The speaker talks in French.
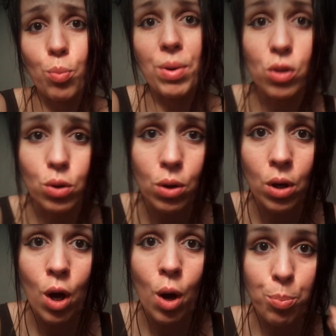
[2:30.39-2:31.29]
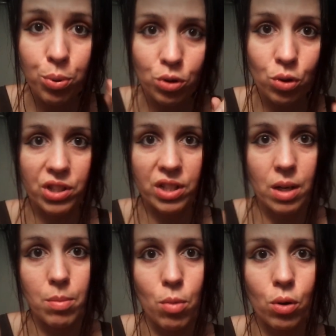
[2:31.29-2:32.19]
Parce que
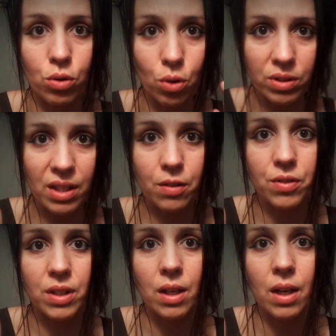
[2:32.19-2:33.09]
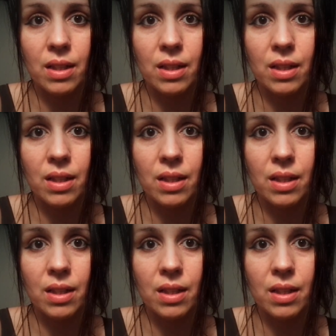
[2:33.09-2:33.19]
potentiellement, dans ta vie,